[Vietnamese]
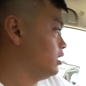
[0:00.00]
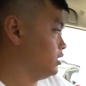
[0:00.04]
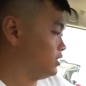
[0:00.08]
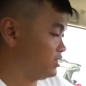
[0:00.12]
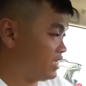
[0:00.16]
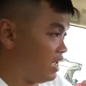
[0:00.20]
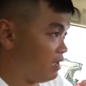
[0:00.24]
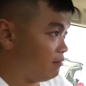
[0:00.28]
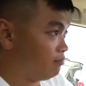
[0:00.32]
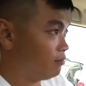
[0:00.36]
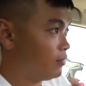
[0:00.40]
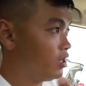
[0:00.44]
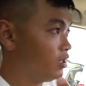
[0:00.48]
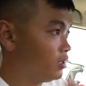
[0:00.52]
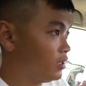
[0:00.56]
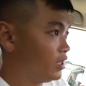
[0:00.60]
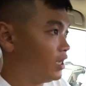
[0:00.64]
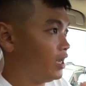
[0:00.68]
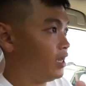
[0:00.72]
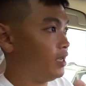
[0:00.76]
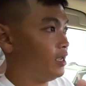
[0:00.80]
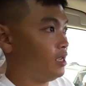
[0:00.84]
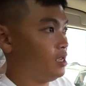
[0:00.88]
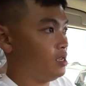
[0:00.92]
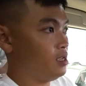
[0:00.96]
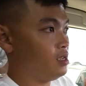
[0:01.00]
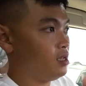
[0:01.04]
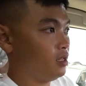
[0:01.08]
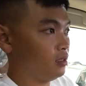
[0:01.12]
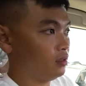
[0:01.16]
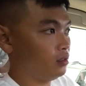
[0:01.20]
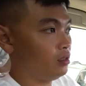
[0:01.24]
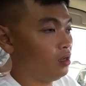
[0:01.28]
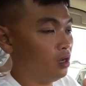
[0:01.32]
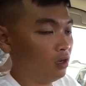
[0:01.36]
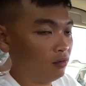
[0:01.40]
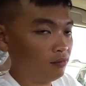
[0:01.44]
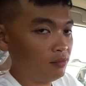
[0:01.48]
giảm bớt cái hiện
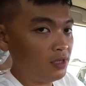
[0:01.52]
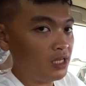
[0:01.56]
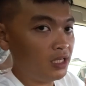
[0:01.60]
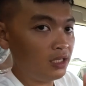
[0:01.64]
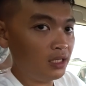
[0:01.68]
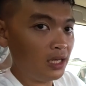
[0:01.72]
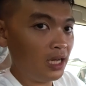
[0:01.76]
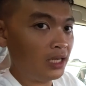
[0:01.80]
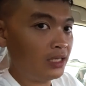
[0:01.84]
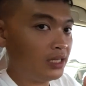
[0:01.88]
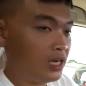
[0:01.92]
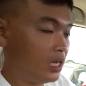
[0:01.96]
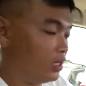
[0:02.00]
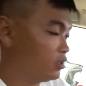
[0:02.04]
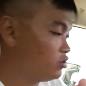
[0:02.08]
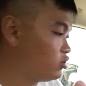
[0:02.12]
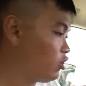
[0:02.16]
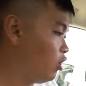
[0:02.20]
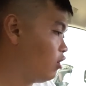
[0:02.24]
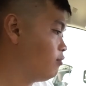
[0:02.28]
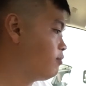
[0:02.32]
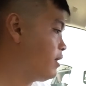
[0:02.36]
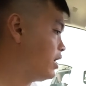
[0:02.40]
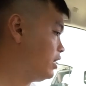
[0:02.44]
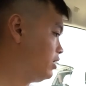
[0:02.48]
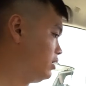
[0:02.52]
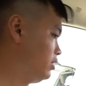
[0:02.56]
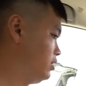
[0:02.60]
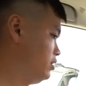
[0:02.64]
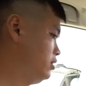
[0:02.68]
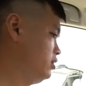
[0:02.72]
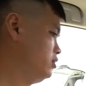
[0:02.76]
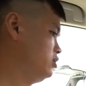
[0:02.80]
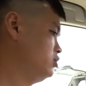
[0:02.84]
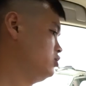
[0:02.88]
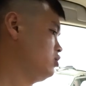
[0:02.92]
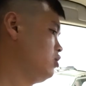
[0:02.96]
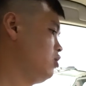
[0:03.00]
tượng bị ánh nắng chói mắt
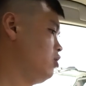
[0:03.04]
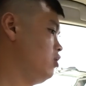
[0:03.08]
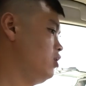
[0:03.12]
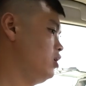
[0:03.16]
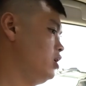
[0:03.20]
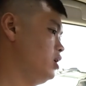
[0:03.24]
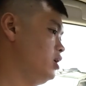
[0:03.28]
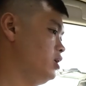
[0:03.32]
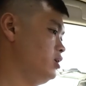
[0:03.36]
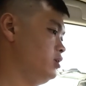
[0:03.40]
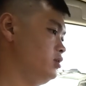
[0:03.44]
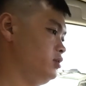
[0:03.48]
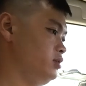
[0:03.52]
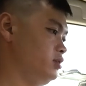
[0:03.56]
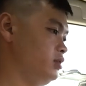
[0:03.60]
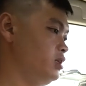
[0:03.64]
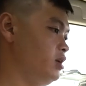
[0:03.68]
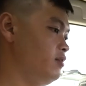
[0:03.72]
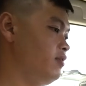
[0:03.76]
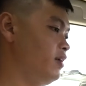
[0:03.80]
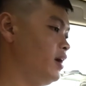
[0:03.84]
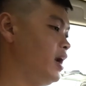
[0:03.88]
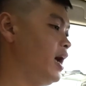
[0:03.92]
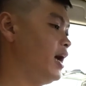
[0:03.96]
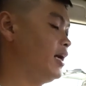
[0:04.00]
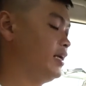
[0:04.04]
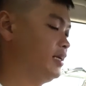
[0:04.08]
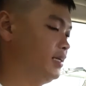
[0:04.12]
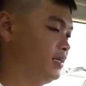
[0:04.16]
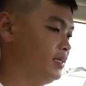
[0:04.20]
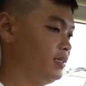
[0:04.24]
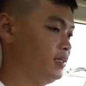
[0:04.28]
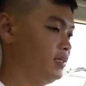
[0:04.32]
cho người vận hành